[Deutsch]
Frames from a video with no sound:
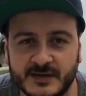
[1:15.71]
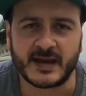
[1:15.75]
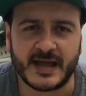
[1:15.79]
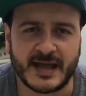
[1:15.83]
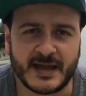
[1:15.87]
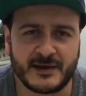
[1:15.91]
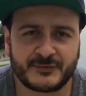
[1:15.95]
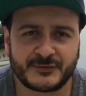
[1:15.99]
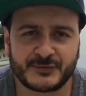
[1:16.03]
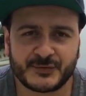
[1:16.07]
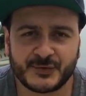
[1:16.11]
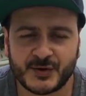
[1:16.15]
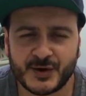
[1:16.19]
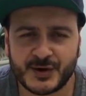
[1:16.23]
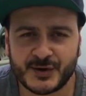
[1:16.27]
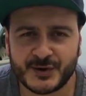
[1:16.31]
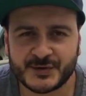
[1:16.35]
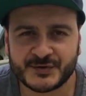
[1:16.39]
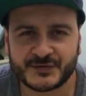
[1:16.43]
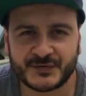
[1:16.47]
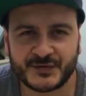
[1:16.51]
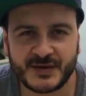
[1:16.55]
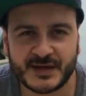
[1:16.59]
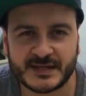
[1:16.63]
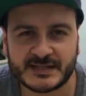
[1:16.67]
Mit elf Toren
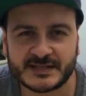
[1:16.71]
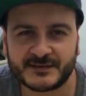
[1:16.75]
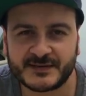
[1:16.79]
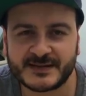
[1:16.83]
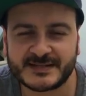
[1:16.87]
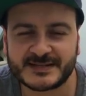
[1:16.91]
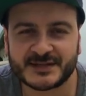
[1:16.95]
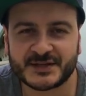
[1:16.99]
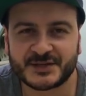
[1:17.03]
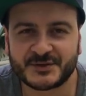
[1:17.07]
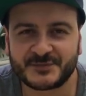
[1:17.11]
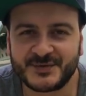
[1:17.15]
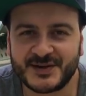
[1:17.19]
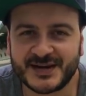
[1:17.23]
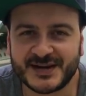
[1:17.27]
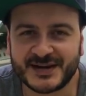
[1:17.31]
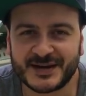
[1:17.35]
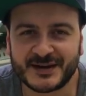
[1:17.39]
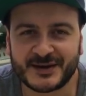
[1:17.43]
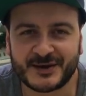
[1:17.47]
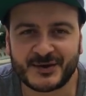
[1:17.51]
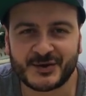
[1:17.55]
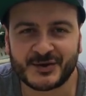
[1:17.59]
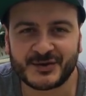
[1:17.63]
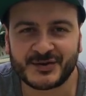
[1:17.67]
aus 24 Spielen
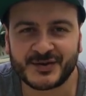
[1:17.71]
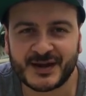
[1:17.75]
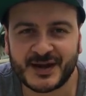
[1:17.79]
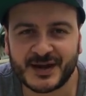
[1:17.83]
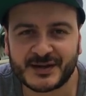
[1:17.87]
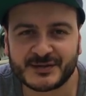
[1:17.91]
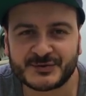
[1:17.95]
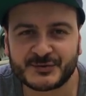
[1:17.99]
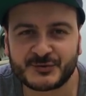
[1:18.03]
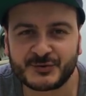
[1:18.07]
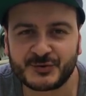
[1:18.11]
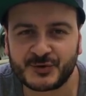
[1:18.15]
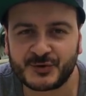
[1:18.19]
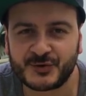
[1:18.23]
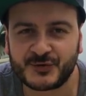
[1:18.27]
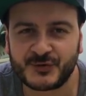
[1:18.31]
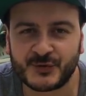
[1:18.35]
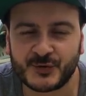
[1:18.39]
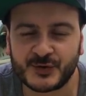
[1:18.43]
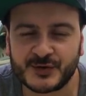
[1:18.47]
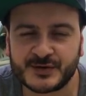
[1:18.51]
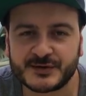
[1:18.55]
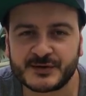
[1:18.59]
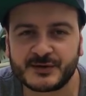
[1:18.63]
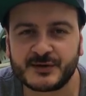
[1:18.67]
hat er auch eine ganz gute
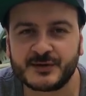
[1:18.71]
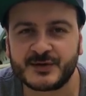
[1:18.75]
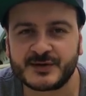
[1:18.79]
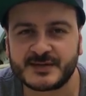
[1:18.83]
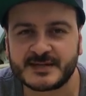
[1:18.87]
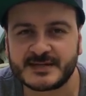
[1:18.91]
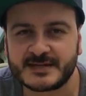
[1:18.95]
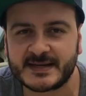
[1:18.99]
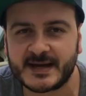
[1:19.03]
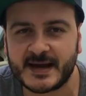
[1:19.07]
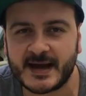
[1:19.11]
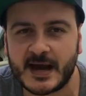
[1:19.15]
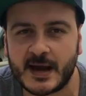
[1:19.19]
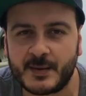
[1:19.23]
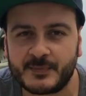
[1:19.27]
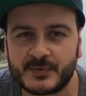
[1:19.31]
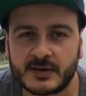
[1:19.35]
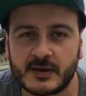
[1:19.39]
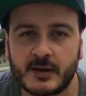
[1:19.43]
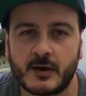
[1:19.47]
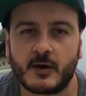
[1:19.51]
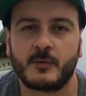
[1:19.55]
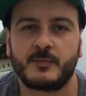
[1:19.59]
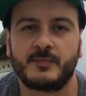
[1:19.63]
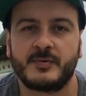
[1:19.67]
Quote in Lüttich gehabt
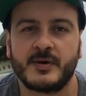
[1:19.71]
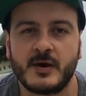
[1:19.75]
und auch